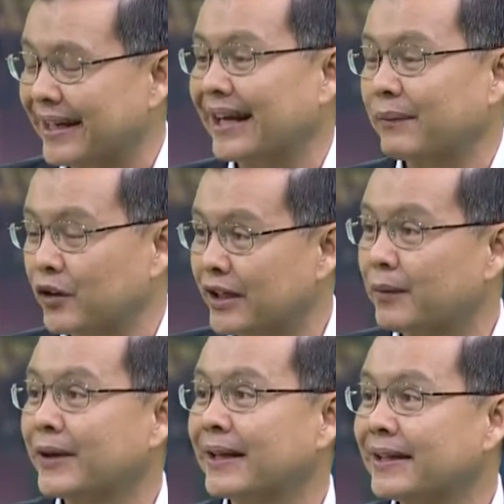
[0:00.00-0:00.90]
นะครับโดยเฉ
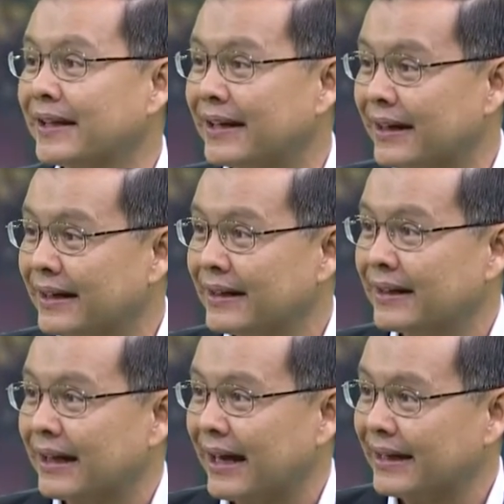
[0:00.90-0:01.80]
พาะอย่างยิ่ง
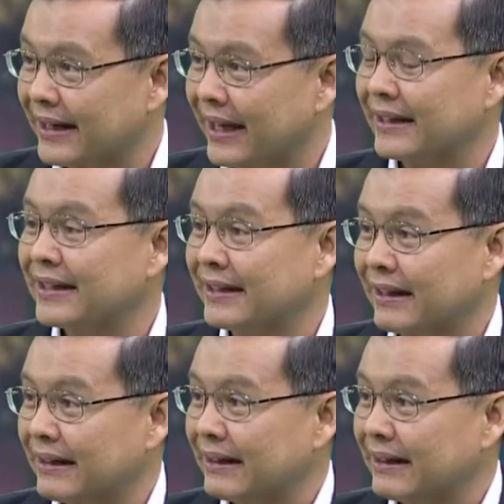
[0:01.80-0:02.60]
ให้เด็กๆที่